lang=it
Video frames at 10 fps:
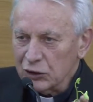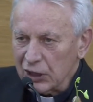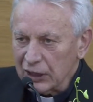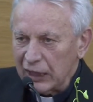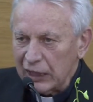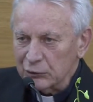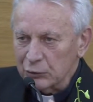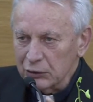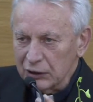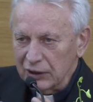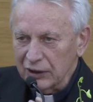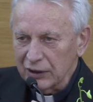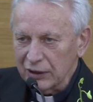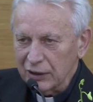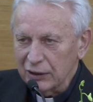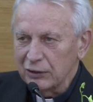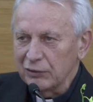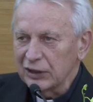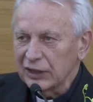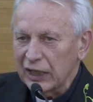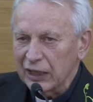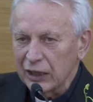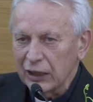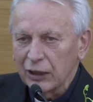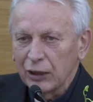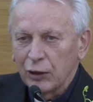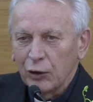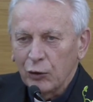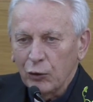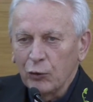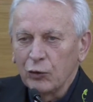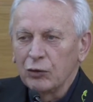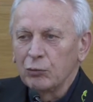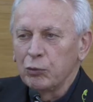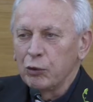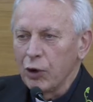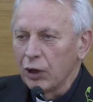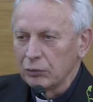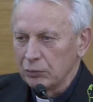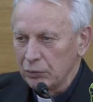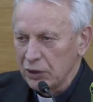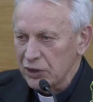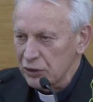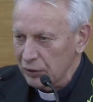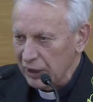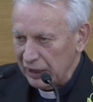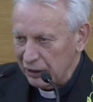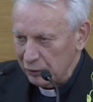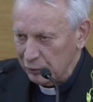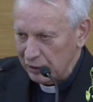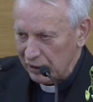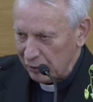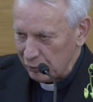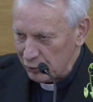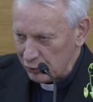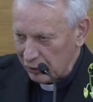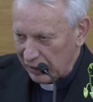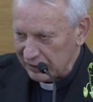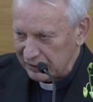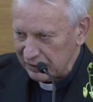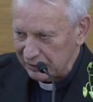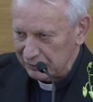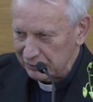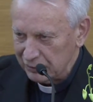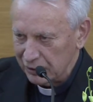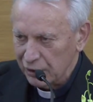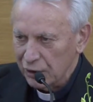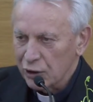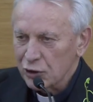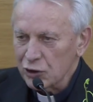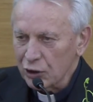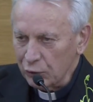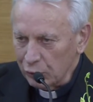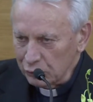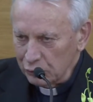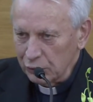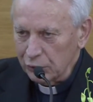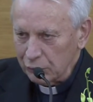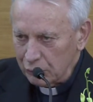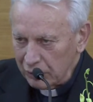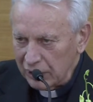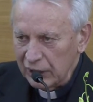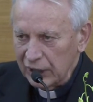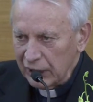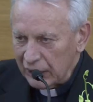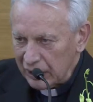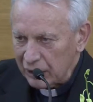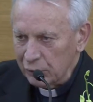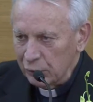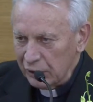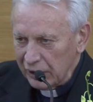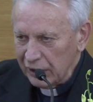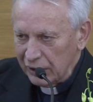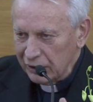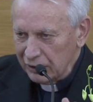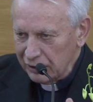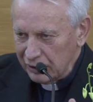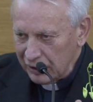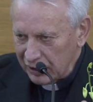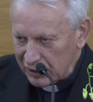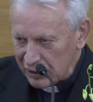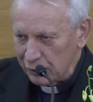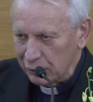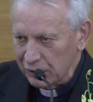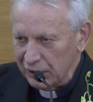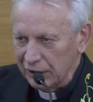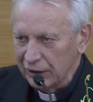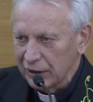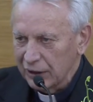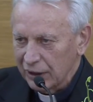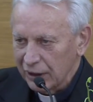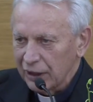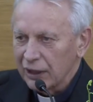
Ho cercato di diventare un buon missionario della consolata, secondo quelli che erano le indicazioni